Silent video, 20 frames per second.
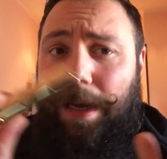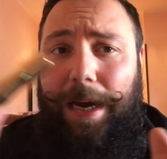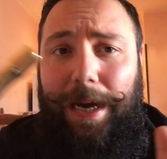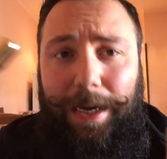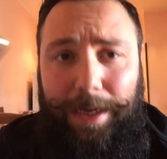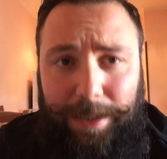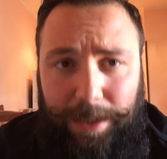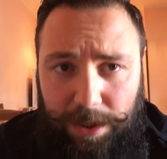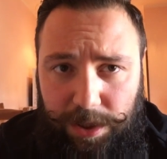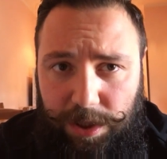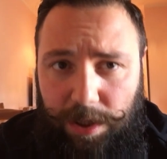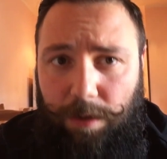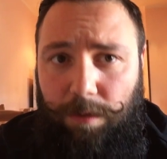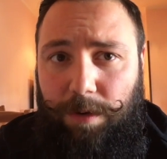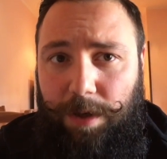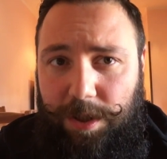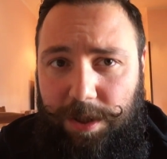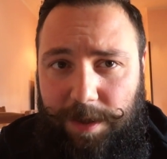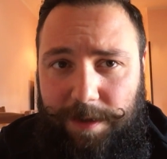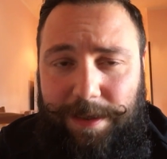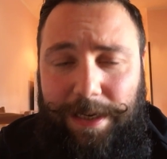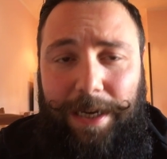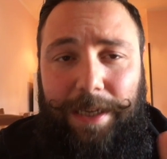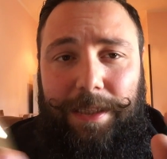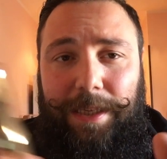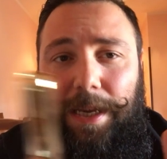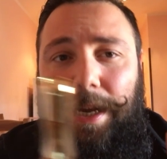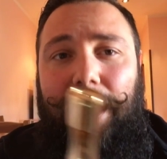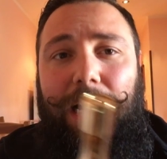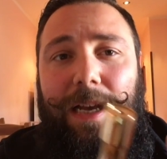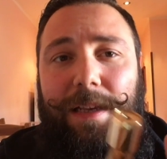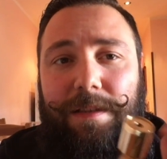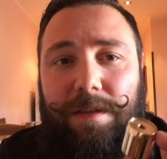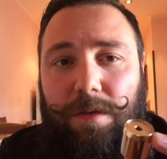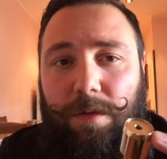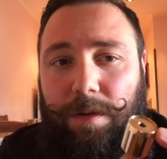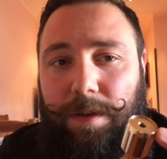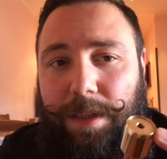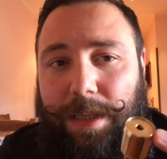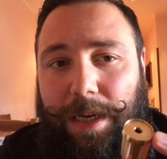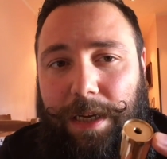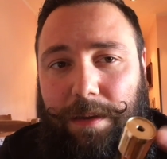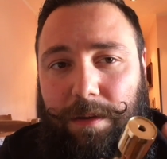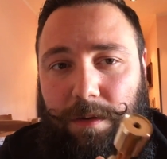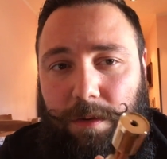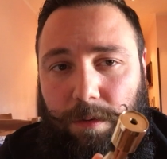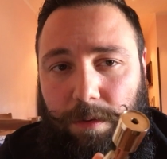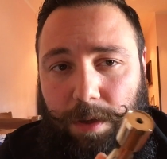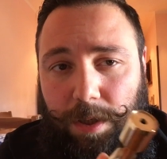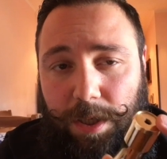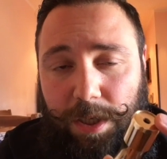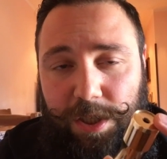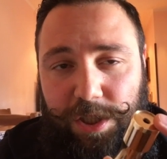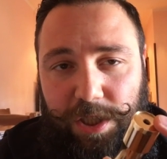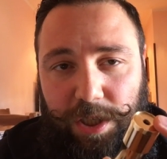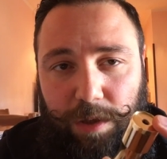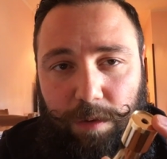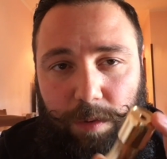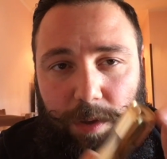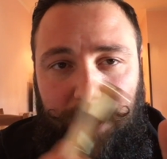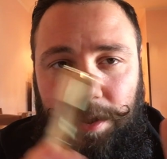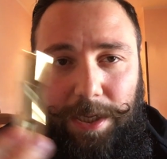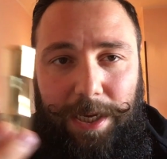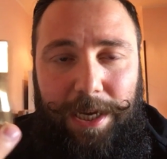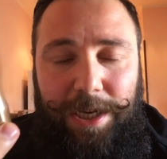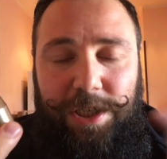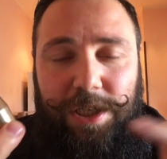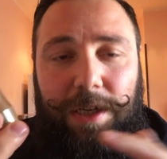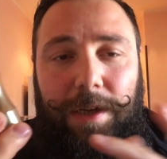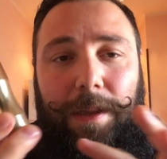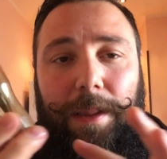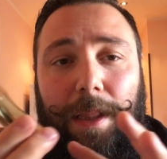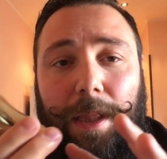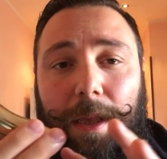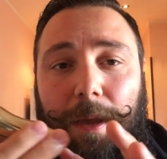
Anche Gianluca Cesati ha soltanto il 510,